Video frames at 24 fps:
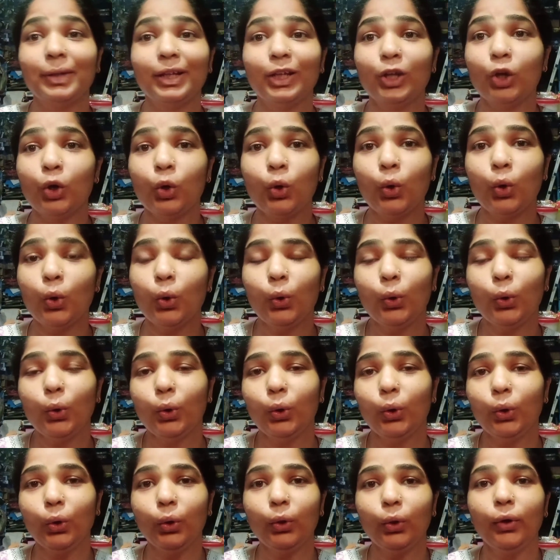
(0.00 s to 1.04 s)
बिलो
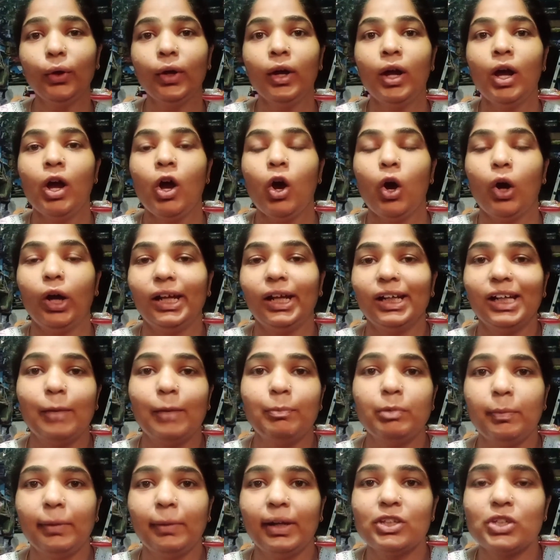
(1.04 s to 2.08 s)
और अगर
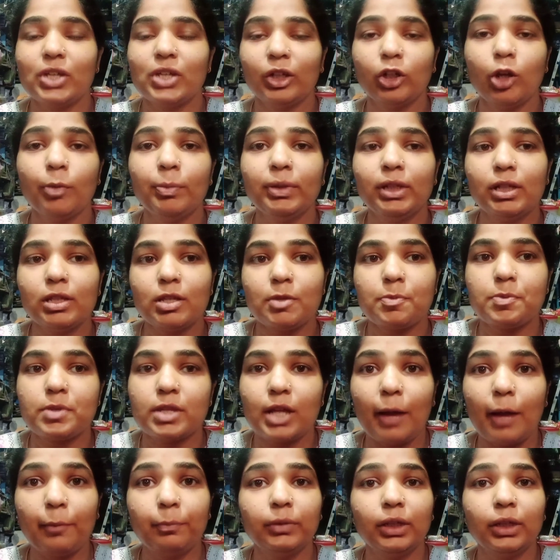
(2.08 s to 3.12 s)
आपने मेरे चैनल को अभी
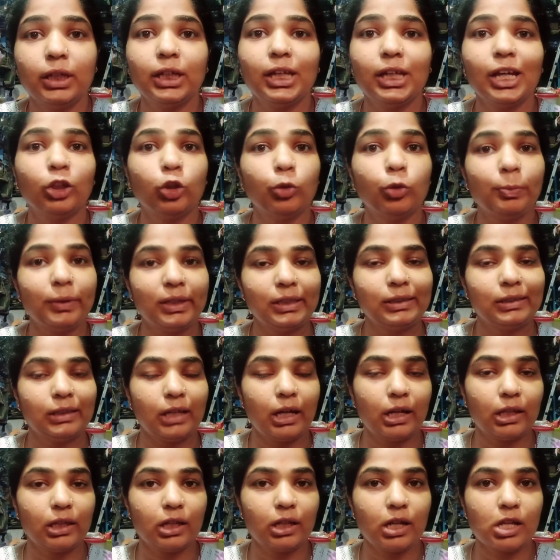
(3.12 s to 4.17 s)
सब्सक्राइब नहीं किया तो प्लीज़
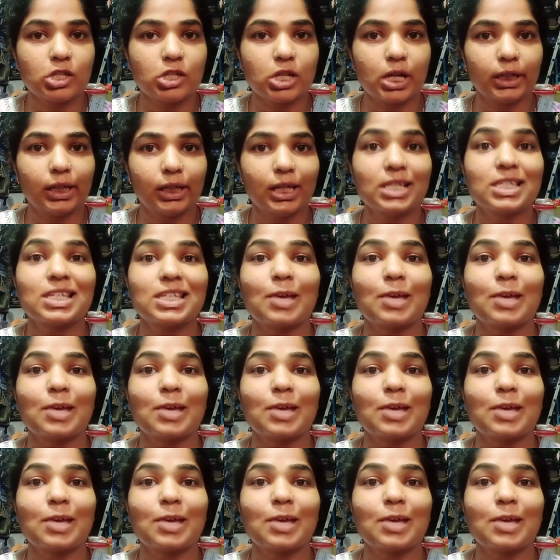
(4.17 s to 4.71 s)
कर देना जाके